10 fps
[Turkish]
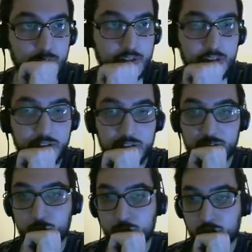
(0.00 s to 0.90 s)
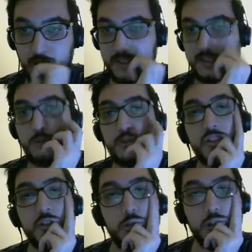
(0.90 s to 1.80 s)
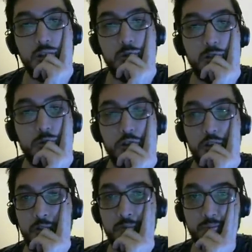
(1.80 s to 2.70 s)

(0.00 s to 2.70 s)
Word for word: Evet orada aslında ultisini kullanabilirmiş ya.